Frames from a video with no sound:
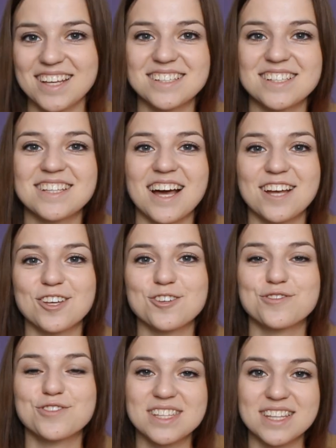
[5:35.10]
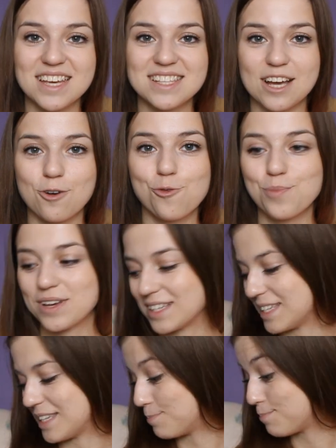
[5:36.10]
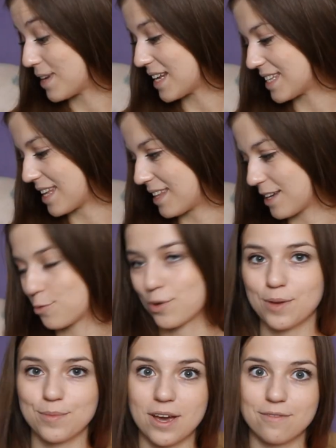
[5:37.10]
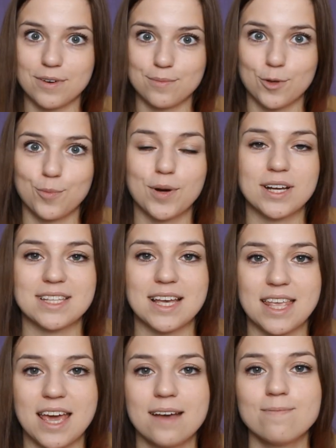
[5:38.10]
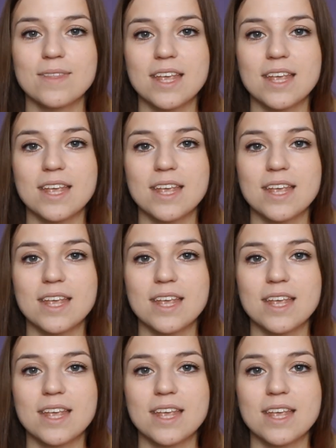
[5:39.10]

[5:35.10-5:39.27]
Także tak, to już wszystkie zakupy i prezenty, które miałam Wam do pokazania.